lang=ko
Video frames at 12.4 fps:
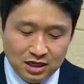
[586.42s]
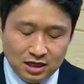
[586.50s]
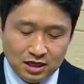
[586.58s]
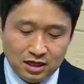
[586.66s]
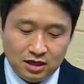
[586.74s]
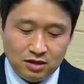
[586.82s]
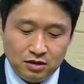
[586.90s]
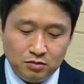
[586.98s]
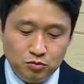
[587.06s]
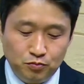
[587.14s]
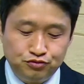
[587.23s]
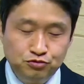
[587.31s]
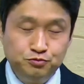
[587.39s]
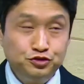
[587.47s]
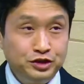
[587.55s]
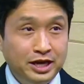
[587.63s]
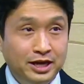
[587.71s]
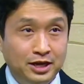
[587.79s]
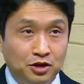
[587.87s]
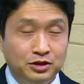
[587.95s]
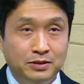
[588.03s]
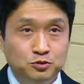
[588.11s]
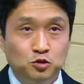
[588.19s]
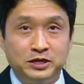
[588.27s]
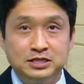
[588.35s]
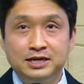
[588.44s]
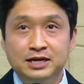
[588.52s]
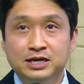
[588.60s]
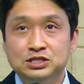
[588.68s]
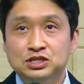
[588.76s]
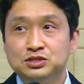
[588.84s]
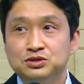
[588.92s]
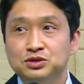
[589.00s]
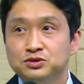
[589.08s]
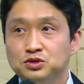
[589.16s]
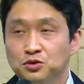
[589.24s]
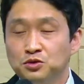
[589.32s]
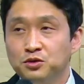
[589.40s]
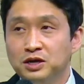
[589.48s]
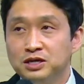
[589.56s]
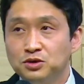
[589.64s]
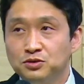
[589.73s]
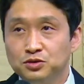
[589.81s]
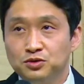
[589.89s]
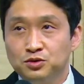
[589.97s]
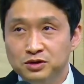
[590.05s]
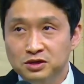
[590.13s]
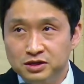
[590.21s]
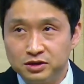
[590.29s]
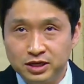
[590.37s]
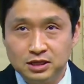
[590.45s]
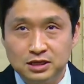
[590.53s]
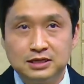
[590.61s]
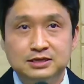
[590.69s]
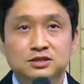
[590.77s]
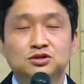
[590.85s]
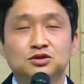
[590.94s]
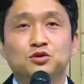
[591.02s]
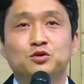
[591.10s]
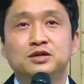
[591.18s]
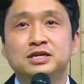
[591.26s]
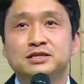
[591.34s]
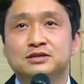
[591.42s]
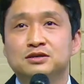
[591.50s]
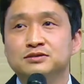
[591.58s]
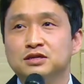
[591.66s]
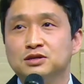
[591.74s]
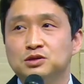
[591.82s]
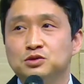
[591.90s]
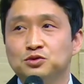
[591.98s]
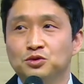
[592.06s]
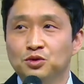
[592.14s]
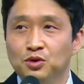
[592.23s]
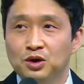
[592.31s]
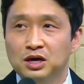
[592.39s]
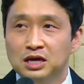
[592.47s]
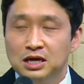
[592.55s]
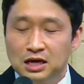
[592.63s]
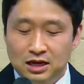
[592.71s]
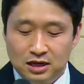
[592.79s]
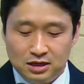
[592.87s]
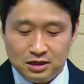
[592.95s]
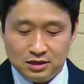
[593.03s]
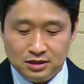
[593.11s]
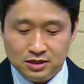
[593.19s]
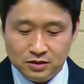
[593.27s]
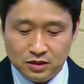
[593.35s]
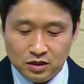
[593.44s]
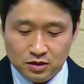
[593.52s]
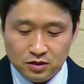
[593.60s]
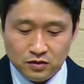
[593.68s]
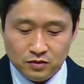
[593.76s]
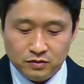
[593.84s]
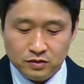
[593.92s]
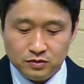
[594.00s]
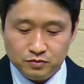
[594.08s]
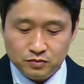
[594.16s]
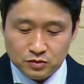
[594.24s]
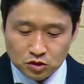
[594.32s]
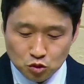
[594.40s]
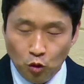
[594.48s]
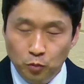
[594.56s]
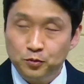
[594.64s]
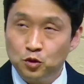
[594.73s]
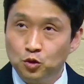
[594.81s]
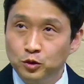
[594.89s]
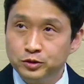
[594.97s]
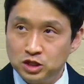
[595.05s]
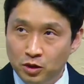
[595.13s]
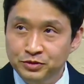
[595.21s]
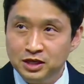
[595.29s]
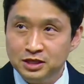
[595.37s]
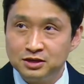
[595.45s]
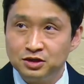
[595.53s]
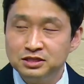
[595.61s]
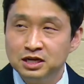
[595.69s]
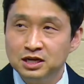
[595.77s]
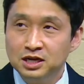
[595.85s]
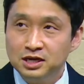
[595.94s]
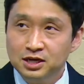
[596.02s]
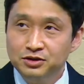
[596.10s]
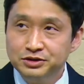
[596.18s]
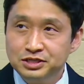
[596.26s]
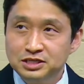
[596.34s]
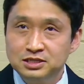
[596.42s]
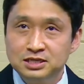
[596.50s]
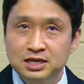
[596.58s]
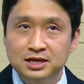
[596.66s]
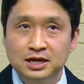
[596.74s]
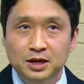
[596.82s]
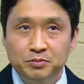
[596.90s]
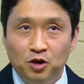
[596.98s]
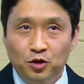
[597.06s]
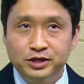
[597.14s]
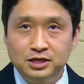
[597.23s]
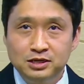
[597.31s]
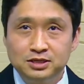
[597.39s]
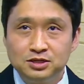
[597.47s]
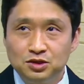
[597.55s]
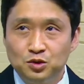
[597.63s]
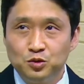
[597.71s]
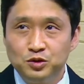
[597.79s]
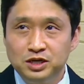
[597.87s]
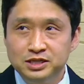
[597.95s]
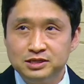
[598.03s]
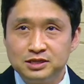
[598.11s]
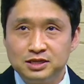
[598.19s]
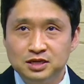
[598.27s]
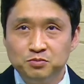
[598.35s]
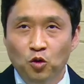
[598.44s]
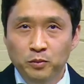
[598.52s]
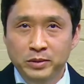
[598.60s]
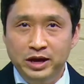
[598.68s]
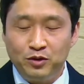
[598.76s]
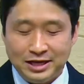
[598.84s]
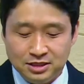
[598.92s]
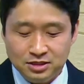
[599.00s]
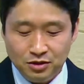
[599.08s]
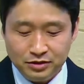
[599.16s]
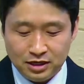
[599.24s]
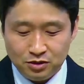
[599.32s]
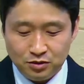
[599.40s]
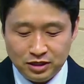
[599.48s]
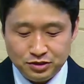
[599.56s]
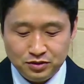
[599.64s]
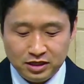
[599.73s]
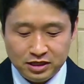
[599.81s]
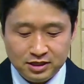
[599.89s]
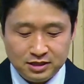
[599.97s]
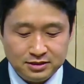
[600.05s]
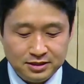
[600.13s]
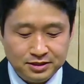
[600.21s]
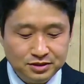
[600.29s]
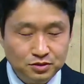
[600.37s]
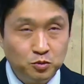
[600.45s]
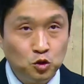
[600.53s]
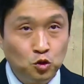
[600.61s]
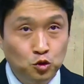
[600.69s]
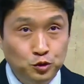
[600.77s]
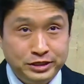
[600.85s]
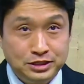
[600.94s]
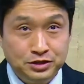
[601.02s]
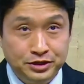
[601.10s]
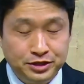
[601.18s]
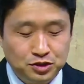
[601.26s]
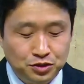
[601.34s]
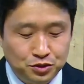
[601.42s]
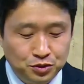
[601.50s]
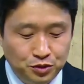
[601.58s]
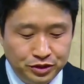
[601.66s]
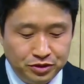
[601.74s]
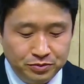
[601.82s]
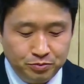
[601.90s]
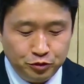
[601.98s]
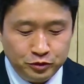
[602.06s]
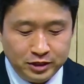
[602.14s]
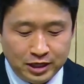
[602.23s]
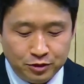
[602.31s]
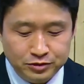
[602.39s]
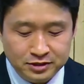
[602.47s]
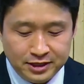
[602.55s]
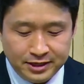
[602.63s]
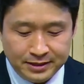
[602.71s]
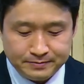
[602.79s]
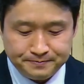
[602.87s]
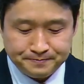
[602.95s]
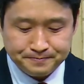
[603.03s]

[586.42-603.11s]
아, 뭐 부부의 연합도 마찬가지죠. 서로가 서로를 그렇게 그 들어 올리는 것, 또그 어, 돕고 섬기는 것 이것이 이제 머리를 들어 올리는 그 몸의 완성이라고 할 수가 있겠는데요. 뭐 골로새서에서도 이런 표현이 나오는데